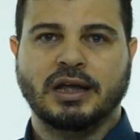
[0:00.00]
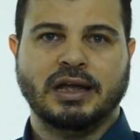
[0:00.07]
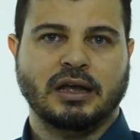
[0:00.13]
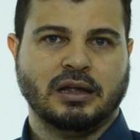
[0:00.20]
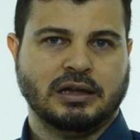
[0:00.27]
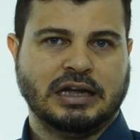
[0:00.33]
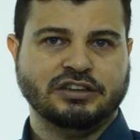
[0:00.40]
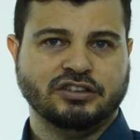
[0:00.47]

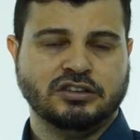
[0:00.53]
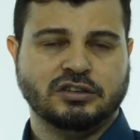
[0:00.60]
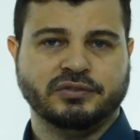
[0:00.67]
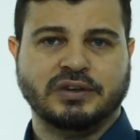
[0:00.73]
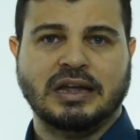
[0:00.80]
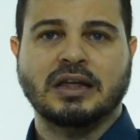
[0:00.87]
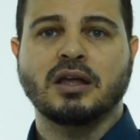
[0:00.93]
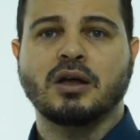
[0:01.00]
É, a
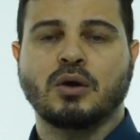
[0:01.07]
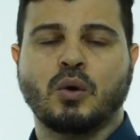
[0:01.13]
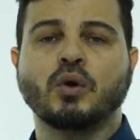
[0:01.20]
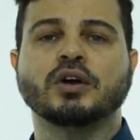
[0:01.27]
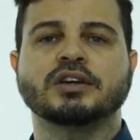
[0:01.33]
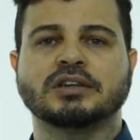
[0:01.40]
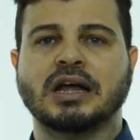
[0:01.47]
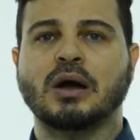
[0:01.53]
gente vai
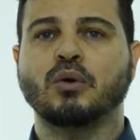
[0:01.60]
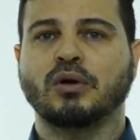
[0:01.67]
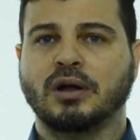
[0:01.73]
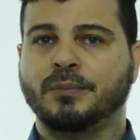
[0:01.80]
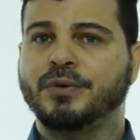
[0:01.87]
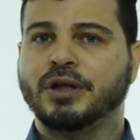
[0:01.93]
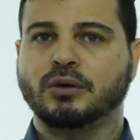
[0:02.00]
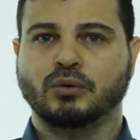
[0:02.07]
cortar o
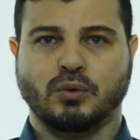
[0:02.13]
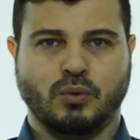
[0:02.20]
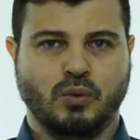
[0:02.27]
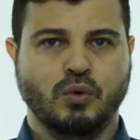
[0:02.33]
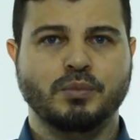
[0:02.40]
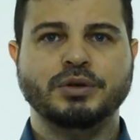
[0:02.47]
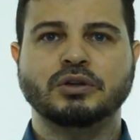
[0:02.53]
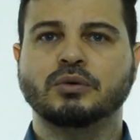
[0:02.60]
cabelo
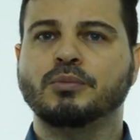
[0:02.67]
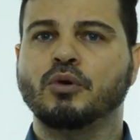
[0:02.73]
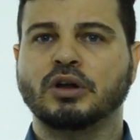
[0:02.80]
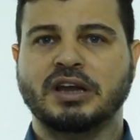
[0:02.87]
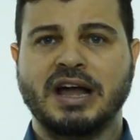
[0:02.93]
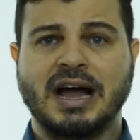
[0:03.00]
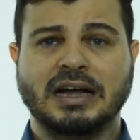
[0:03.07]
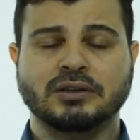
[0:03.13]
úmido,
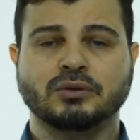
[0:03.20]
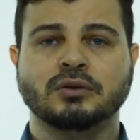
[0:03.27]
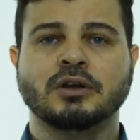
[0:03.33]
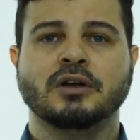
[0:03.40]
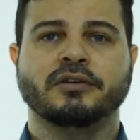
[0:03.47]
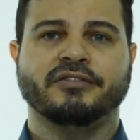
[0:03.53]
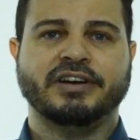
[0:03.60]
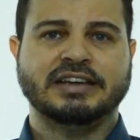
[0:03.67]

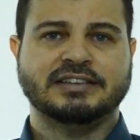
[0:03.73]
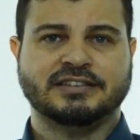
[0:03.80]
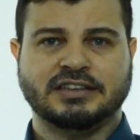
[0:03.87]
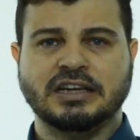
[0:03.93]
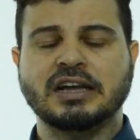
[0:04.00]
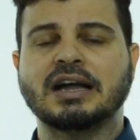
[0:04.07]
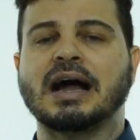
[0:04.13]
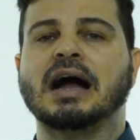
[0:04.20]
molhado, vai
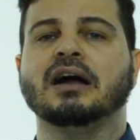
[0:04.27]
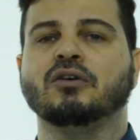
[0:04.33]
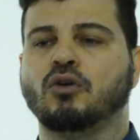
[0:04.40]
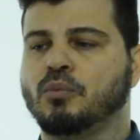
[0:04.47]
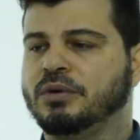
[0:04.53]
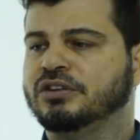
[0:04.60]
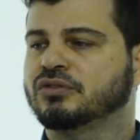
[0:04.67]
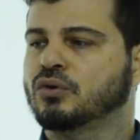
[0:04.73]
secar
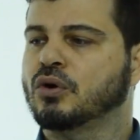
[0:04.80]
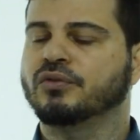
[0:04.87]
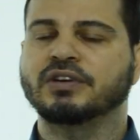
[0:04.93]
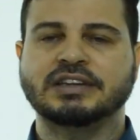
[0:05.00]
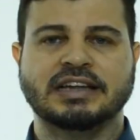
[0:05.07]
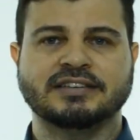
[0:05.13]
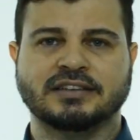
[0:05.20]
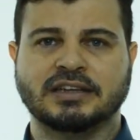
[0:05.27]
com uma
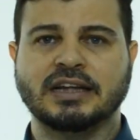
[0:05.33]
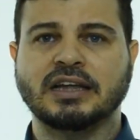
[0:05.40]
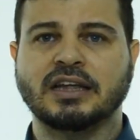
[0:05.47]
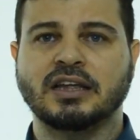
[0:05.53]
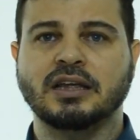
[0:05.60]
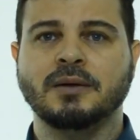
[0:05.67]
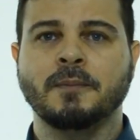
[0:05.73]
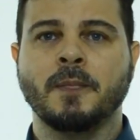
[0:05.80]
escova dessa
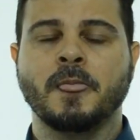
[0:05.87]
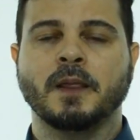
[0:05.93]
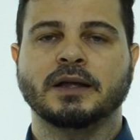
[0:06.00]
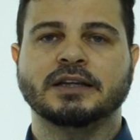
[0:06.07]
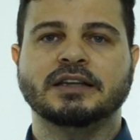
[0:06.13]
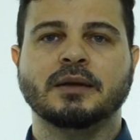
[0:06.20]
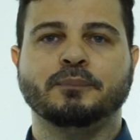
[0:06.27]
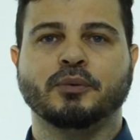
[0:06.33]
daqui
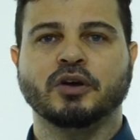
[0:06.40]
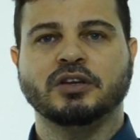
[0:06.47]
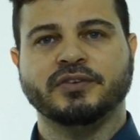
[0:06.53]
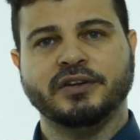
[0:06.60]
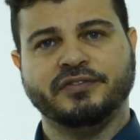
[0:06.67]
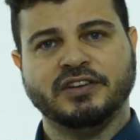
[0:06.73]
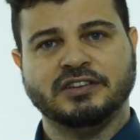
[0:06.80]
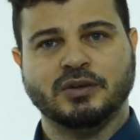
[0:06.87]
e
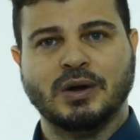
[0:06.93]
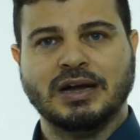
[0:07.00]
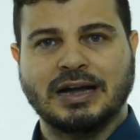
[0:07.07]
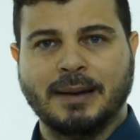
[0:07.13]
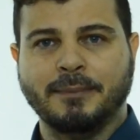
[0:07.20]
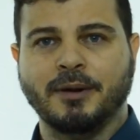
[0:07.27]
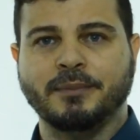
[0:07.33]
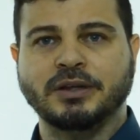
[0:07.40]
depois vai fazer o
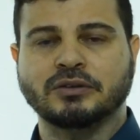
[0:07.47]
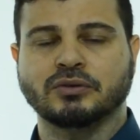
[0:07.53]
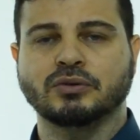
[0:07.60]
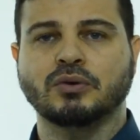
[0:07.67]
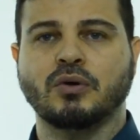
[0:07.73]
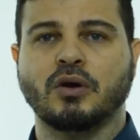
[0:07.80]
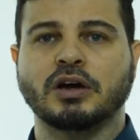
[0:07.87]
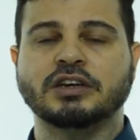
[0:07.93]
acabamento
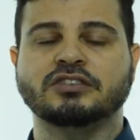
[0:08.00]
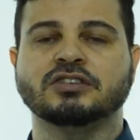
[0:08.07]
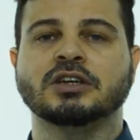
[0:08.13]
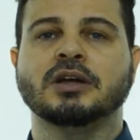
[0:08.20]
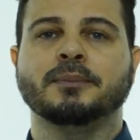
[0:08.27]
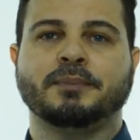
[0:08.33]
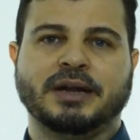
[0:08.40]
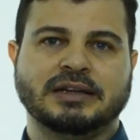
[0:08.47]
do
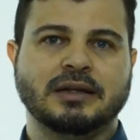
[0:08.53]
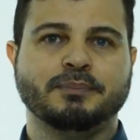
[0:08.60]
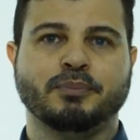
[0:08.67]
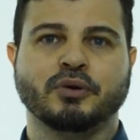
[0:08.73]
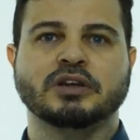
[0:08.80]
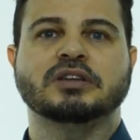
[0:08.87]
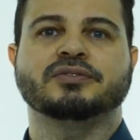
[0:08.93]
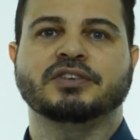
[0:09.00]
corte para
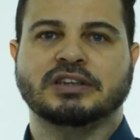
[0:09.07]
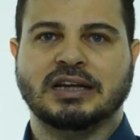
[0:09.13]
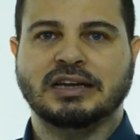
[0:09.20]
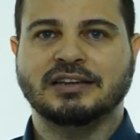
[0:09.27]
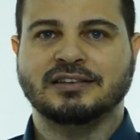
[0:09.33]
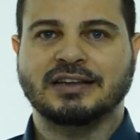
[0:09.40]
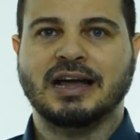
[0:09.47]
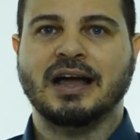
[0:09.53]
depois
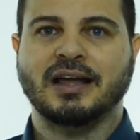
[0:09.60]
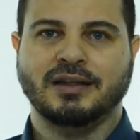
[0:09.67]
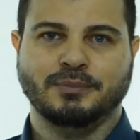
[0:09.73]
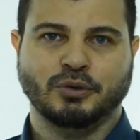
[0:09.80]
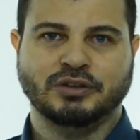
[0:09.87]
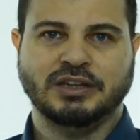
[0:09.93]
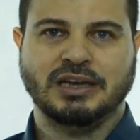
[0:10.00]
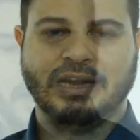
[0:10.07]
finalizar
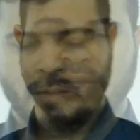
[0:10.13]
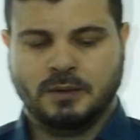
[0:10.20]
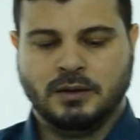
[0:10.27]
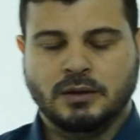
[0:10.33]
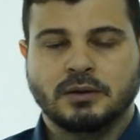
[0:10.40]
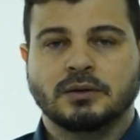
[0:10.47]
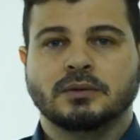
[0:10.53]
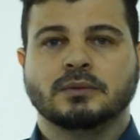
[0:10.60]
e modelar.
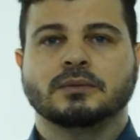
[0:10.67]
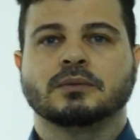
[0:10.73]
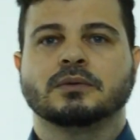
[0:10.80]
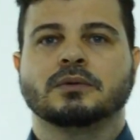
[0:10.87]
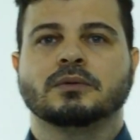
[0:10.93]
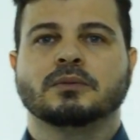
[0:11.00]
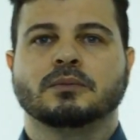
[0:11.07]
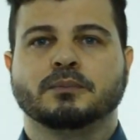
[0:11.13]

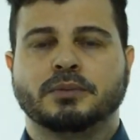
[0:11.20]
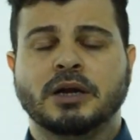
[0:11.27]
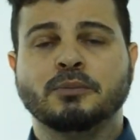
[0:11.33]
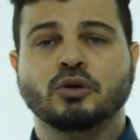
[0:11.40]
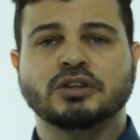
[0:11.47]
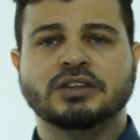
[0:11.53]
Para